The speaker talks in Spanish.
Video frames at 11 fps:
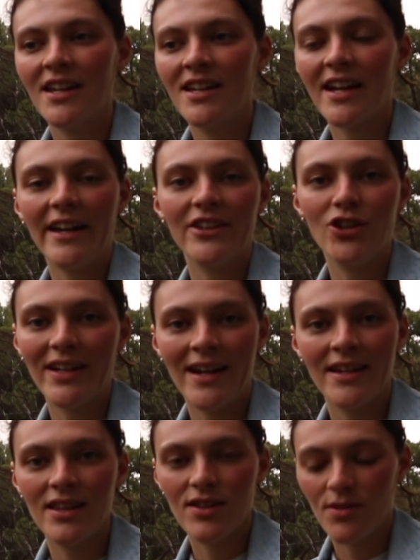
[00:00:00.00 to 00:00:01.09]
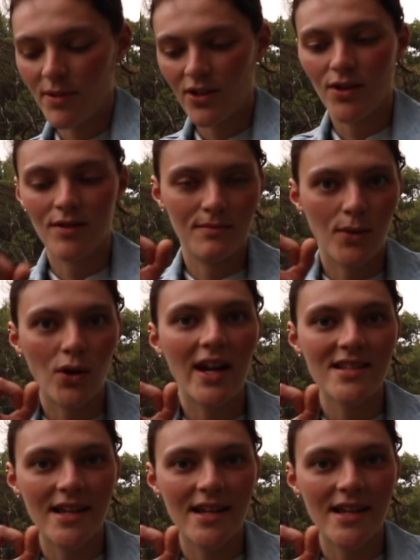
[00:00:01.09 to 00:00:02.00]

cayó granizo, pero bolas